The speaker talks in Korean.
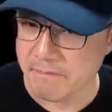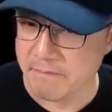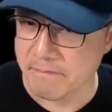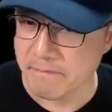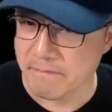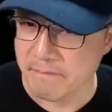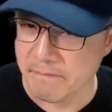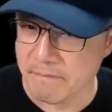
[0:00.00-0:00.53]

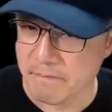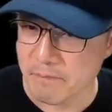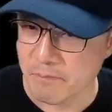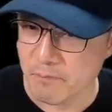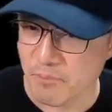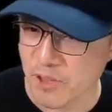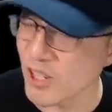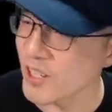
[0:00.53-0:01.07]
아,
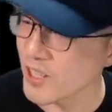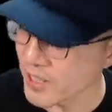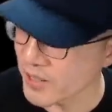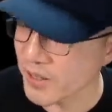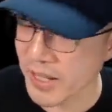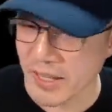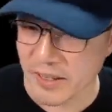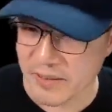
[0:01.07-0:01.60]
붙어 있는
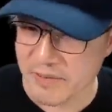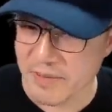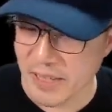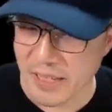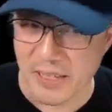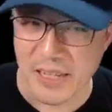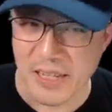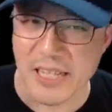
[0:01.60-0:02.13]
거예요. 예,
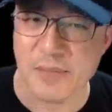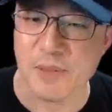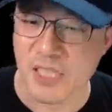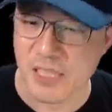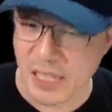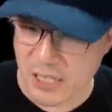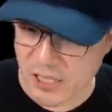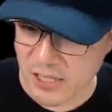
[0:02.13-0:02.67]
아쉽
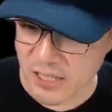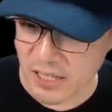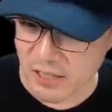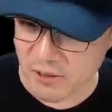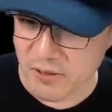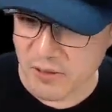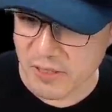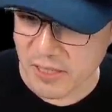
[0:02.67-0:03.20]

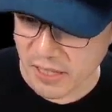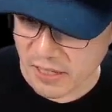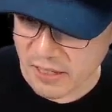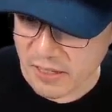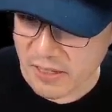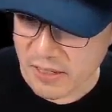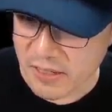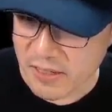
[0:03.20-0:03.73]
아쉽게도 예.
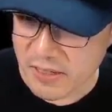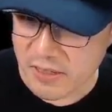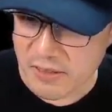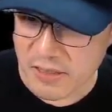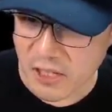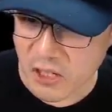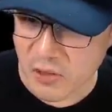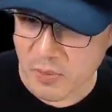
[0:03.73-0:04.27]
그
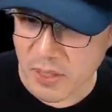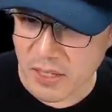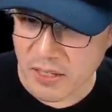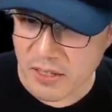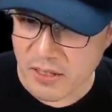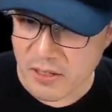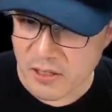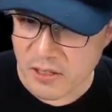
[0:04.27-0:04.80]
다음에
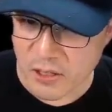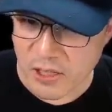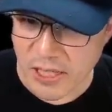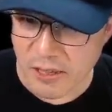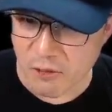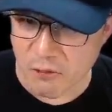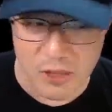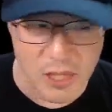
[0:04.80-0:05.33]
저
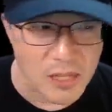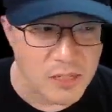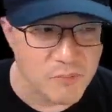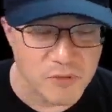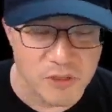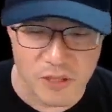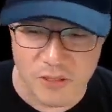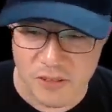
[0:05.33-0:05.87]
산도 딱
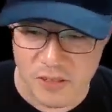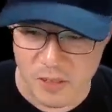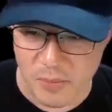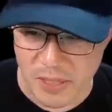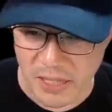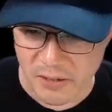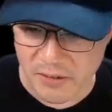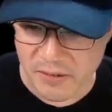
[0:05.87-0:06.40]
붙어 있는
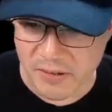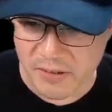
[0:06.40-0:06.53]
그림이네요.